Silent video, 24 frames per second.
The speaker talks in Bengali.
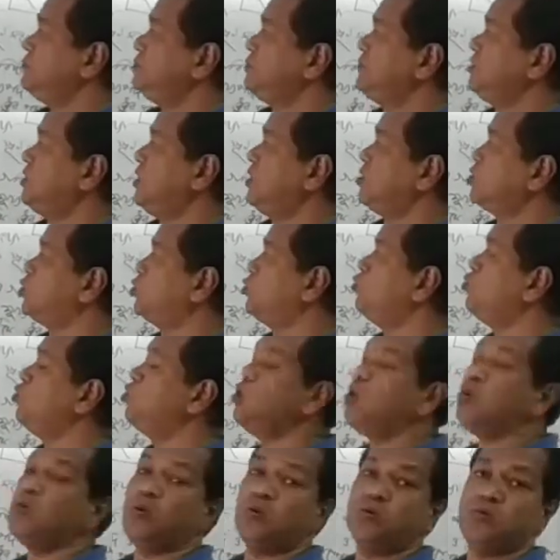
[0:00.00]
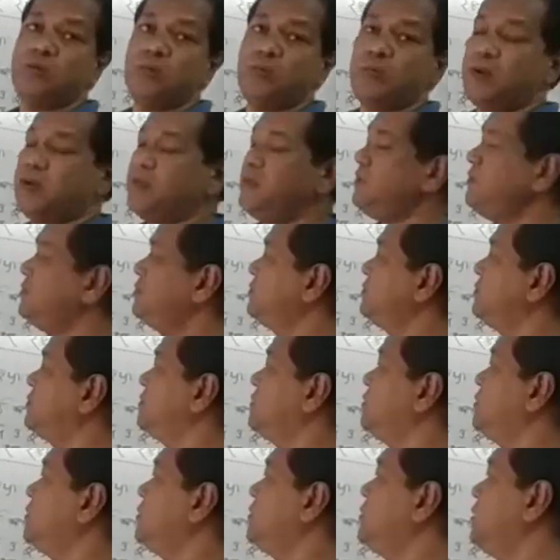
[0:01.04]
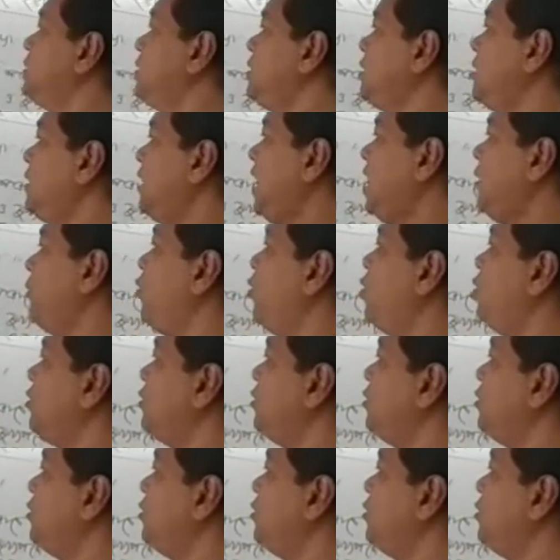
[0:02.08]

যা শূন্যও হতে পারে এবং